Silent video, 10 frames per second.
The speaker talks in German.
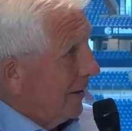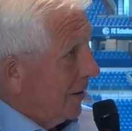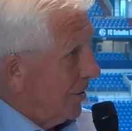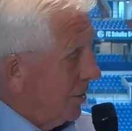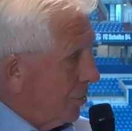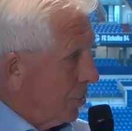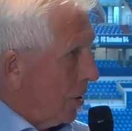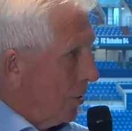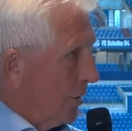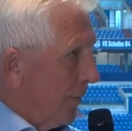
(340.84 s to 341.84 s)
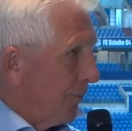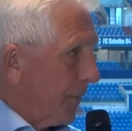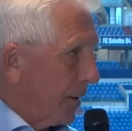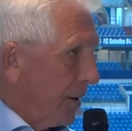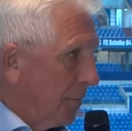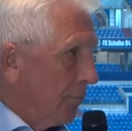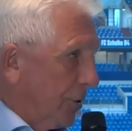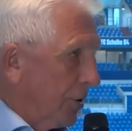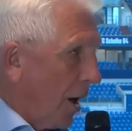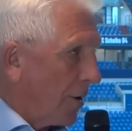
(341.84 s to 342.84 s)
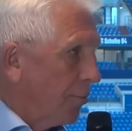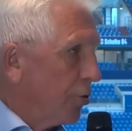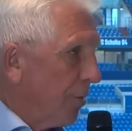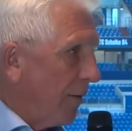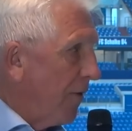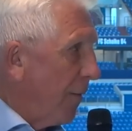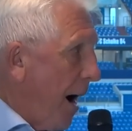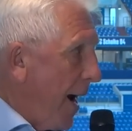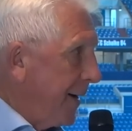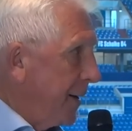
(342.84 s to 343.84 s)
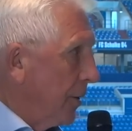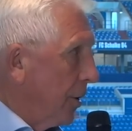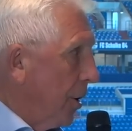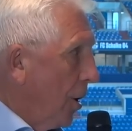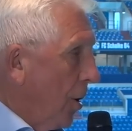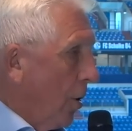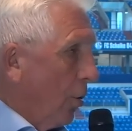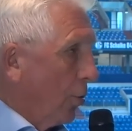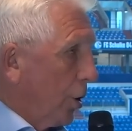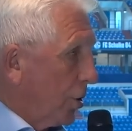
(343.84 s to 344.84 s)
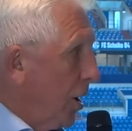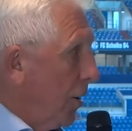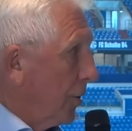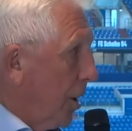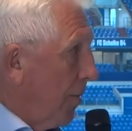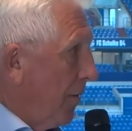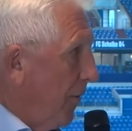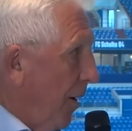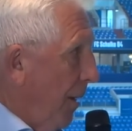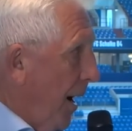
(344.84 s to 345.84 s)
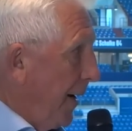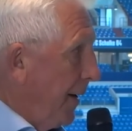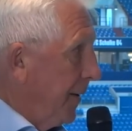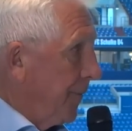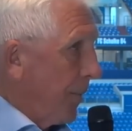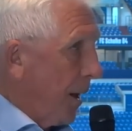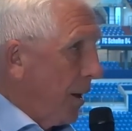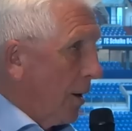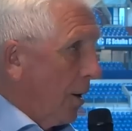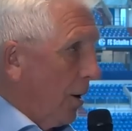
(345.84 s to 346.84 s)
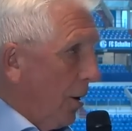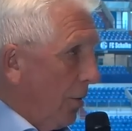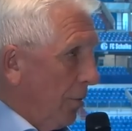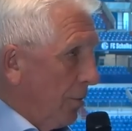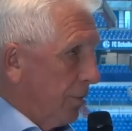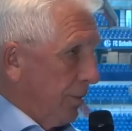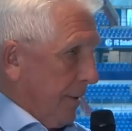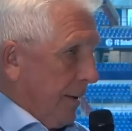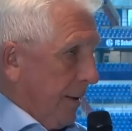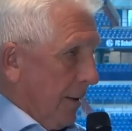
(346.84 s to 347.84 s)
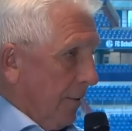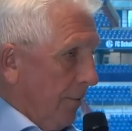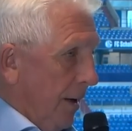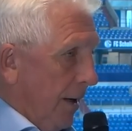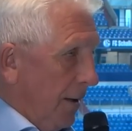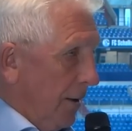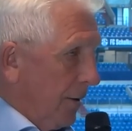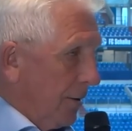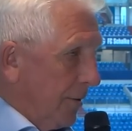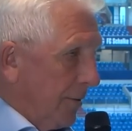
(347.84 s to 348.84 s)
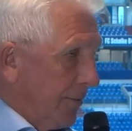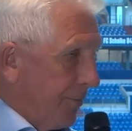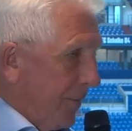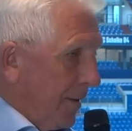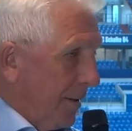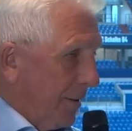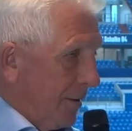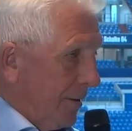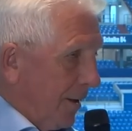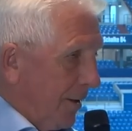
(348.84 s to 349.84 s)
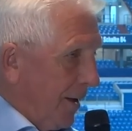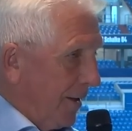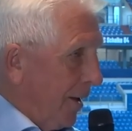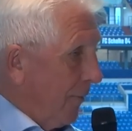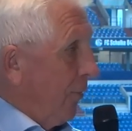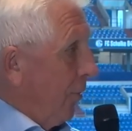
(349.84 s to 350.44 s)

Das sind so Sachen, das muss man vermeiden. Ja. Und das kann, kann man vermeiden, äh, weil äh, der Gegner,